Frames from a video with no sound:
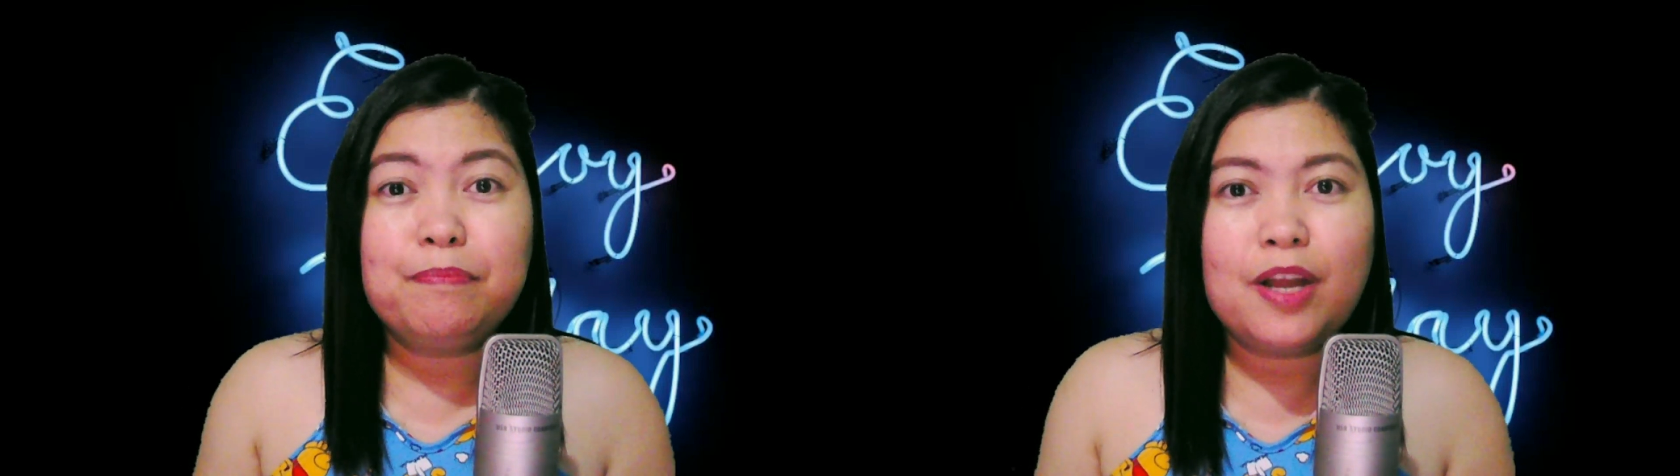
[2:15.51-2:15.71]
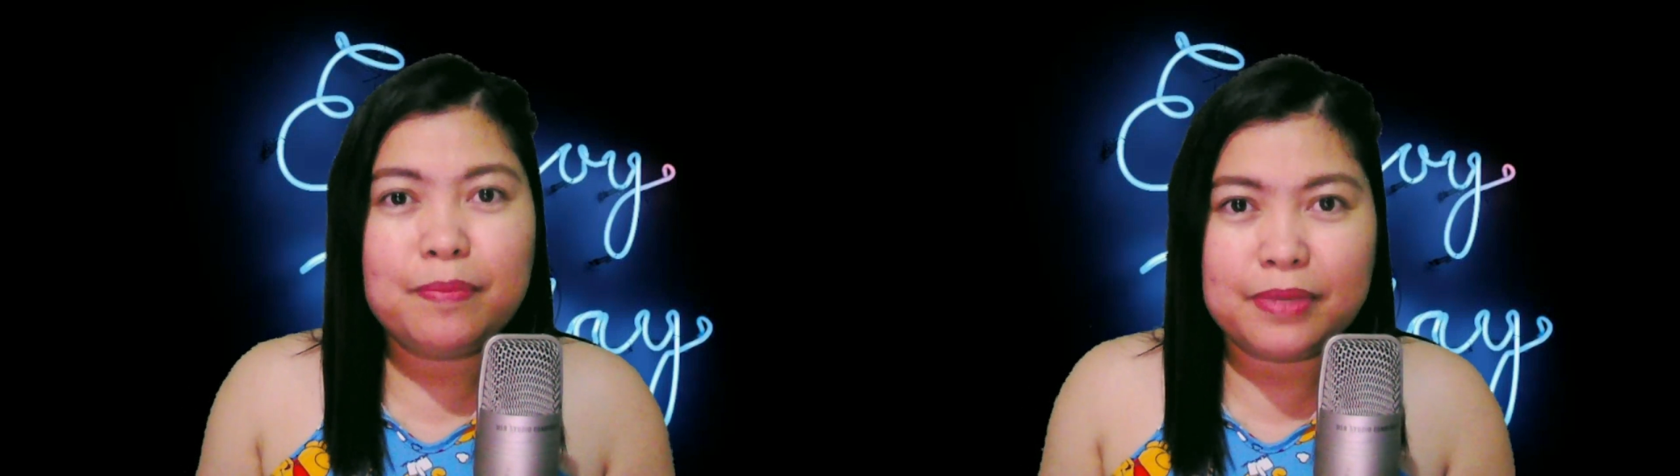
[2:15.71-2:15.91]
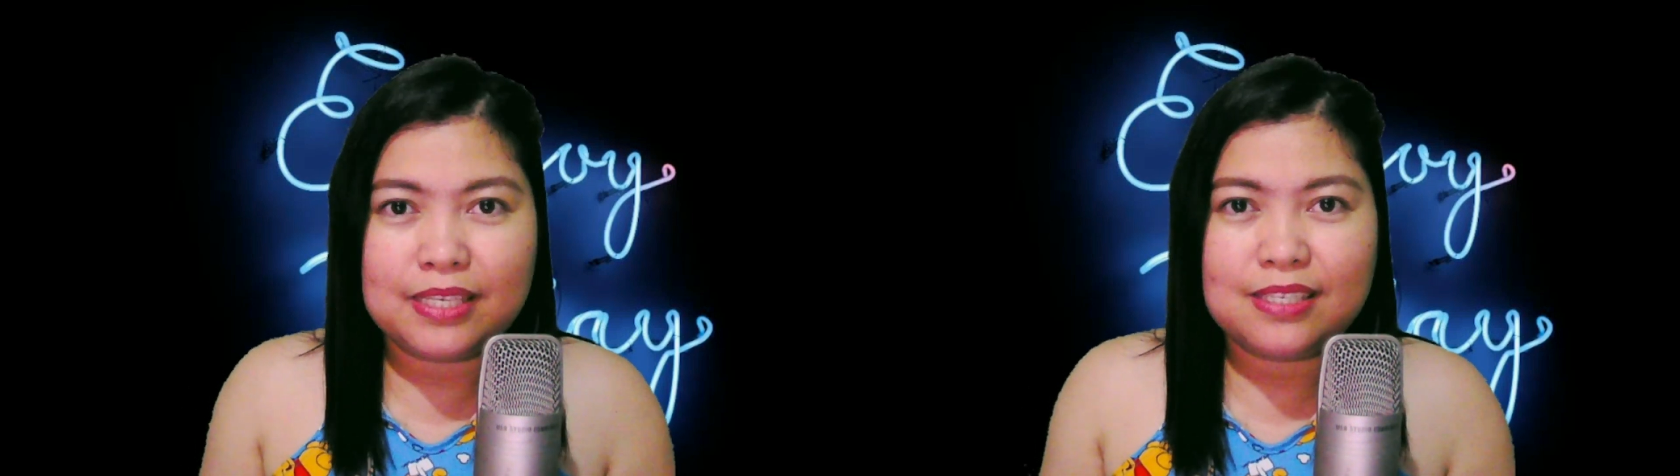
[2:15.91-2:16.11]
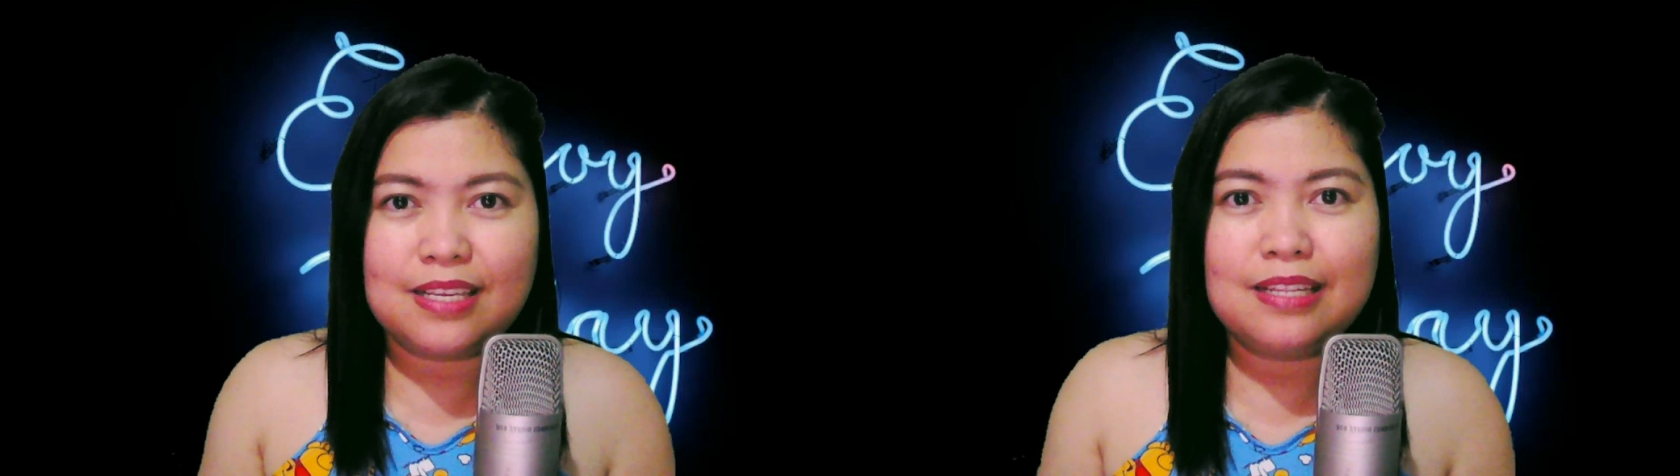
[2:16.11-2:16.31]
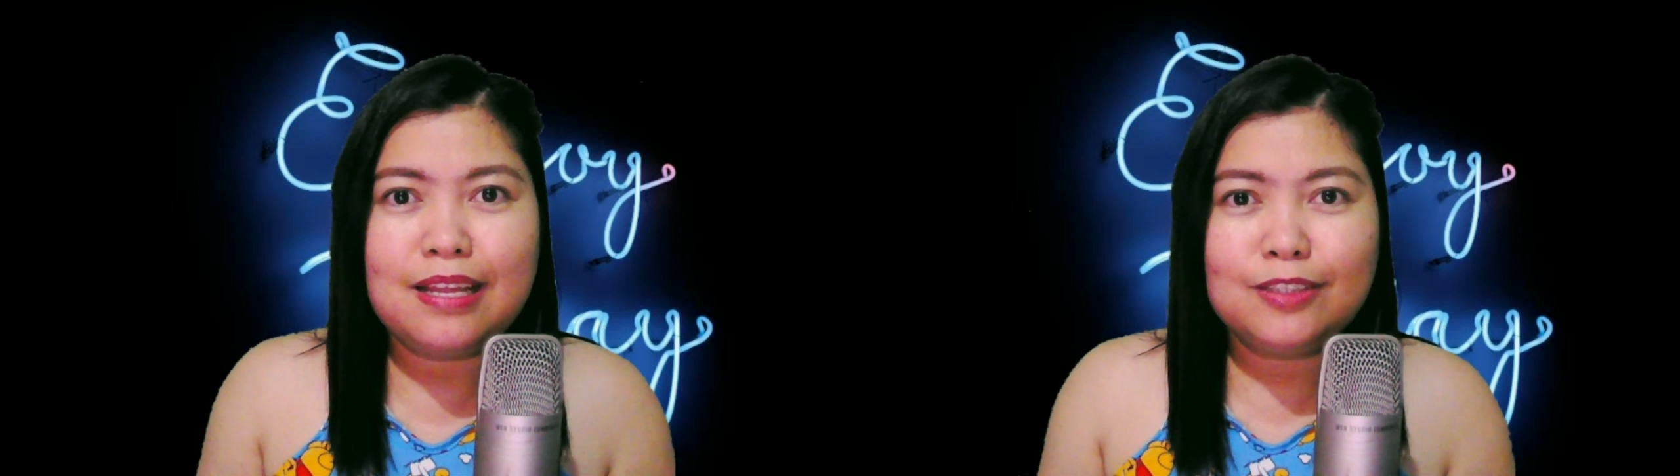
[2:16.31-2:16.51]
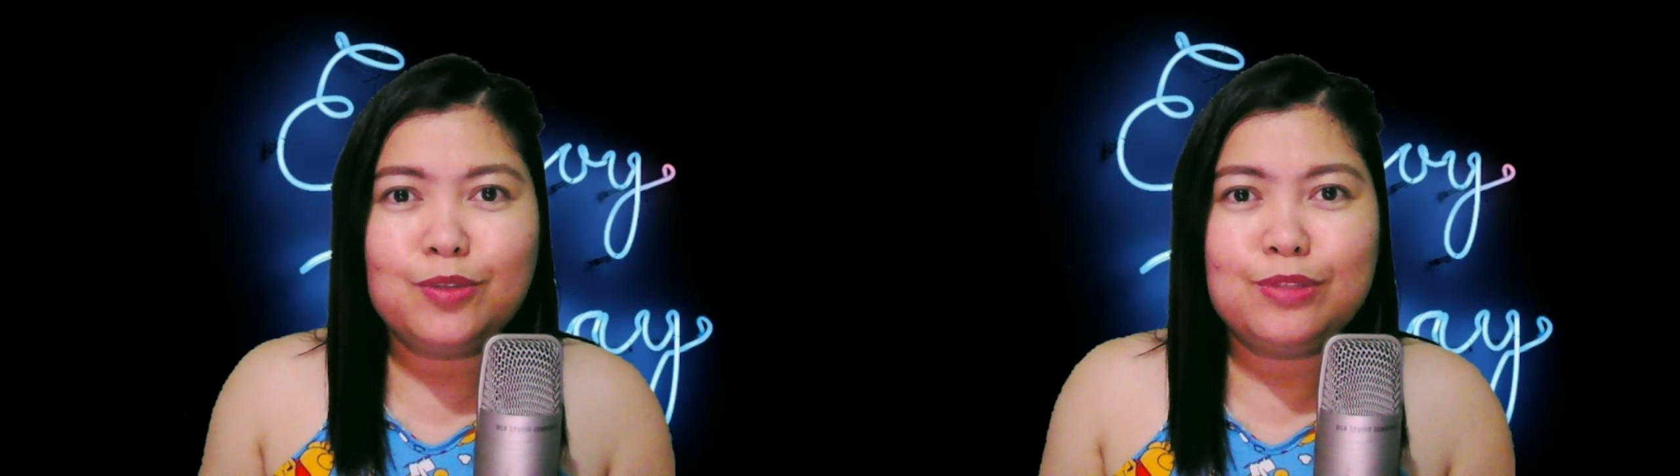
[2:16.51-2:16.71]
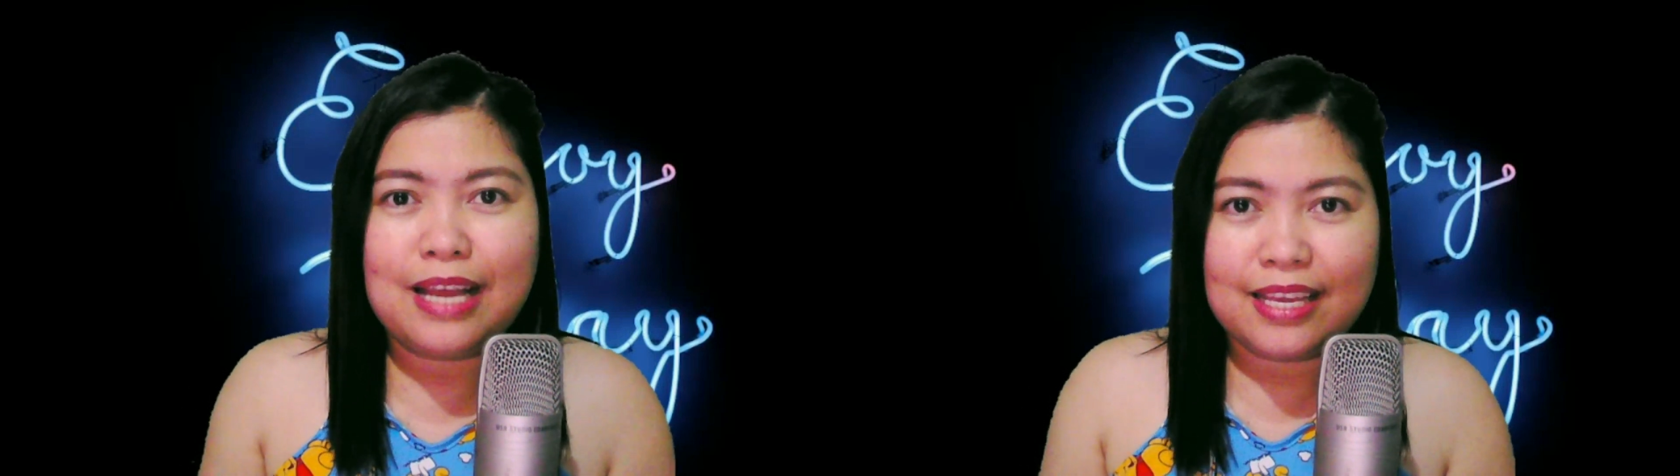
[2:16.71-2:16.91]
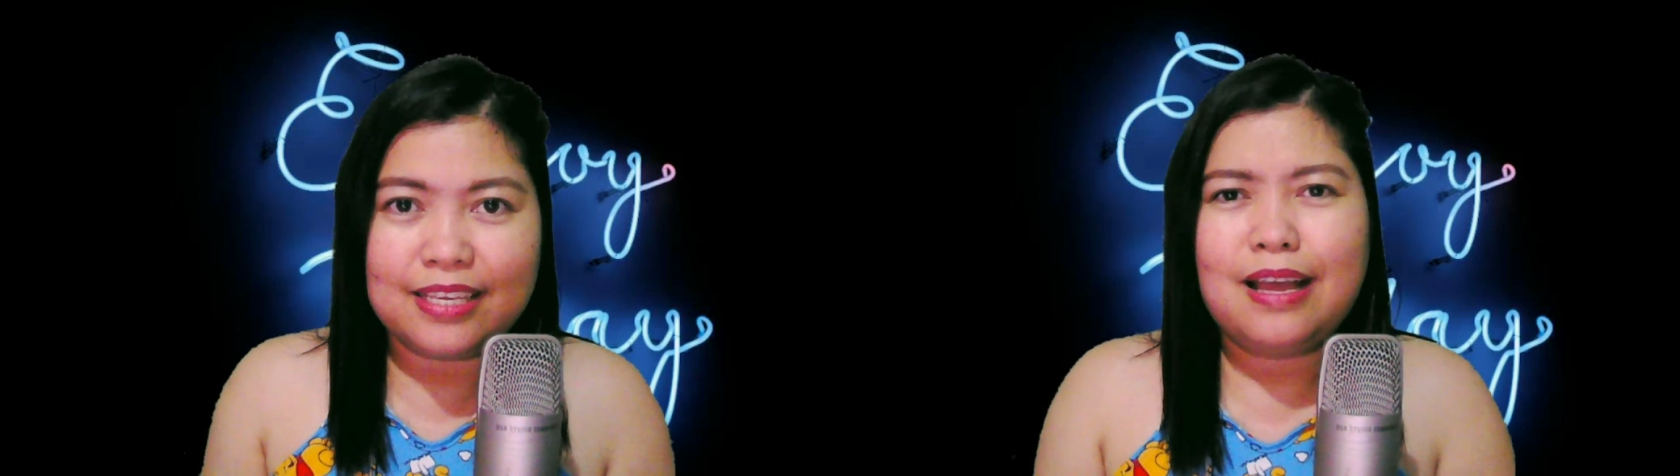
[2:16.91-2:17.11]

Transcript: promised not to die.